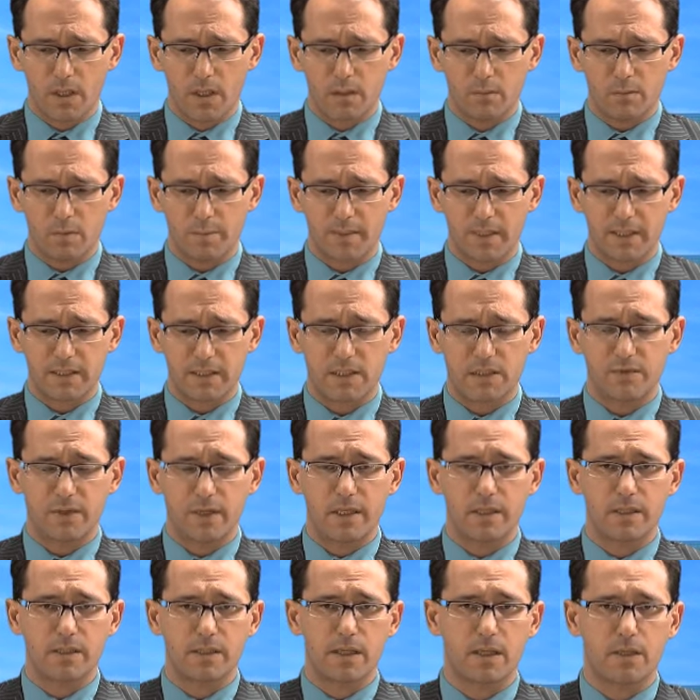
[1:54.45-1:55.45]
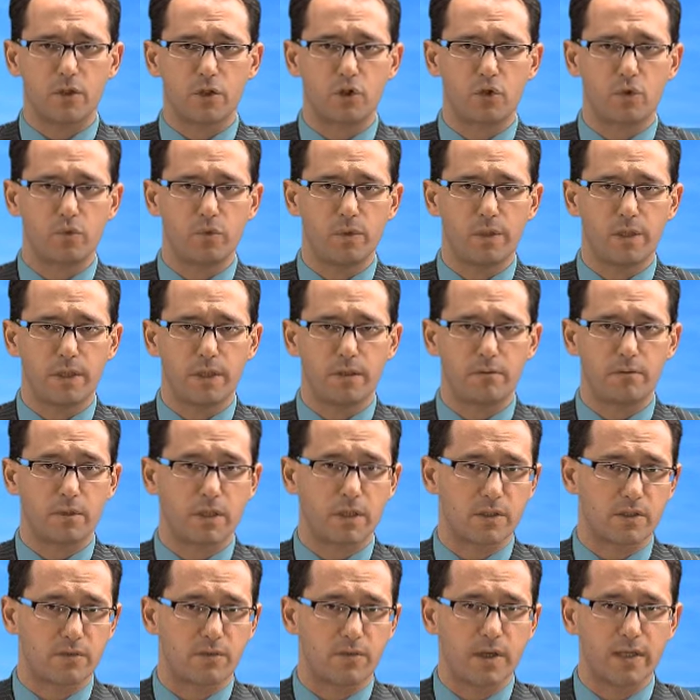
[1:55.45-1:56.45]
Bemerkenswert ist eine Studie, und
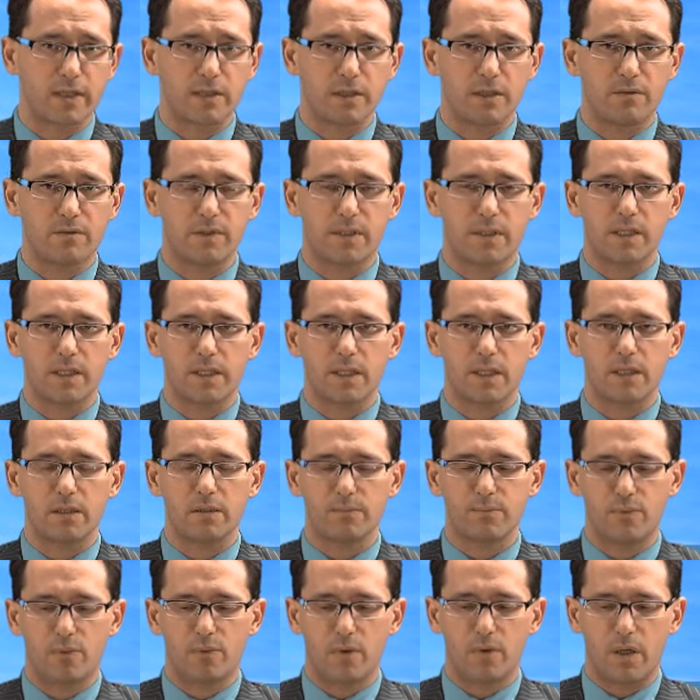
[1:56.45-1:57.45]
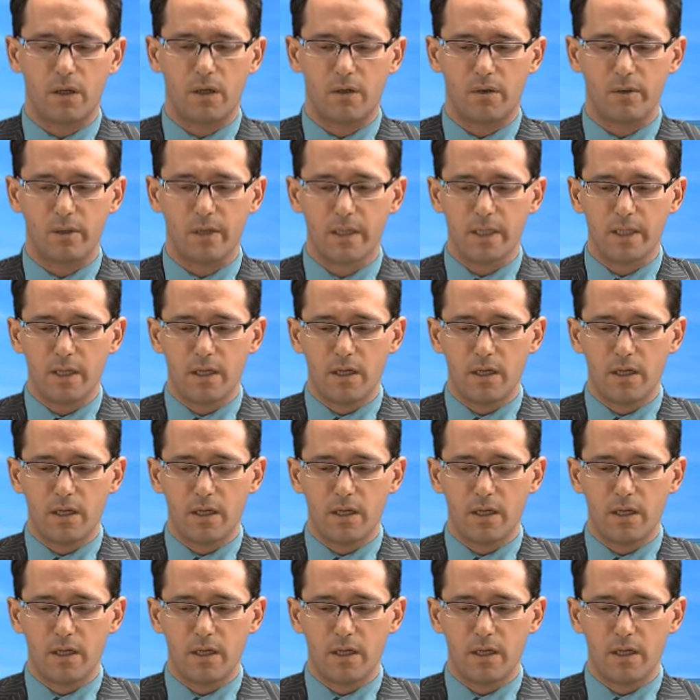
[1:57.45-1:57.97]
das ist vielleicht ein gewisser Gegenpol auch,